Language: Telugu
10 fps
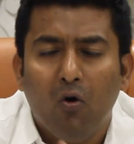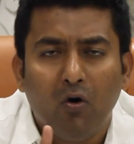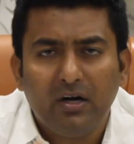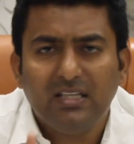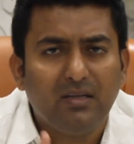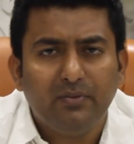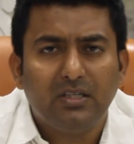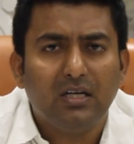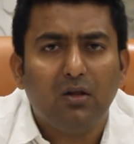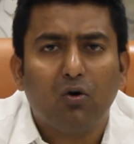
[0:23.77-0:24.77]
ఒకటే
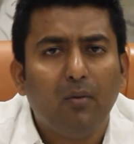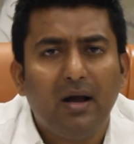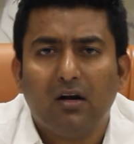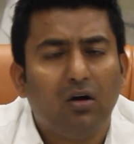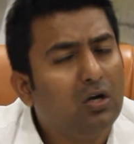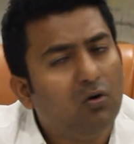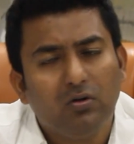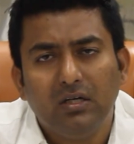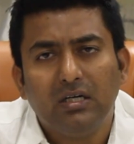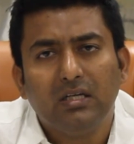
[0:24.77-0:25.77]
సబ్జెక్ట్ కదా ఒక బ్యాక్లాగ్
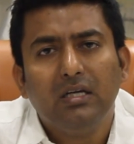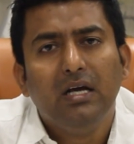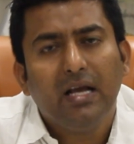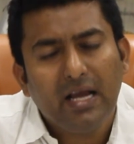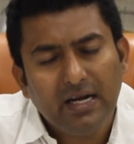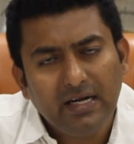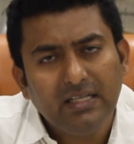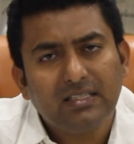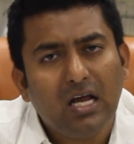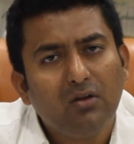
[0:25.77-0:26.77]
అనుకోవద్దండి
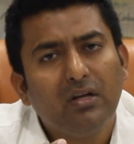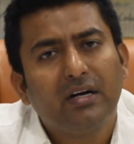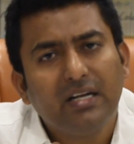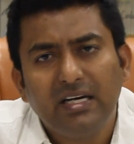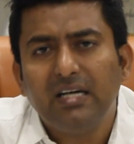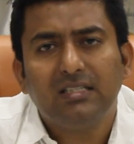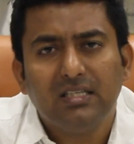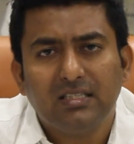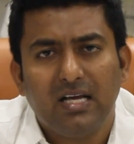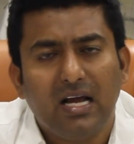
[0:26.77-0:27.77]
ఎన్నిసార్లు దాన్ని రీరైట్
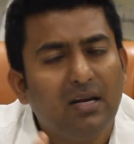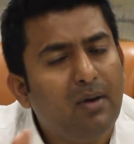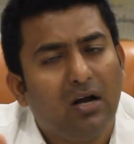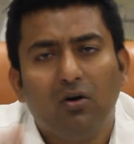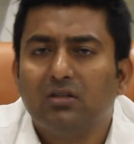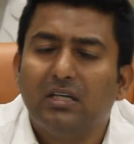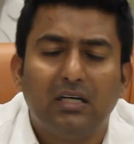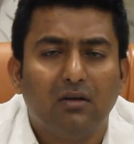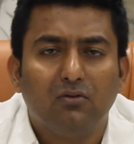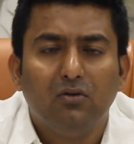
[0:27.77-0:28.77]
చేస్తే అన్ని బ్యాక్లాగ్స్
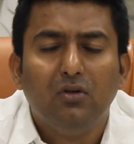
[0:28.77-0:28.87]
అంటారు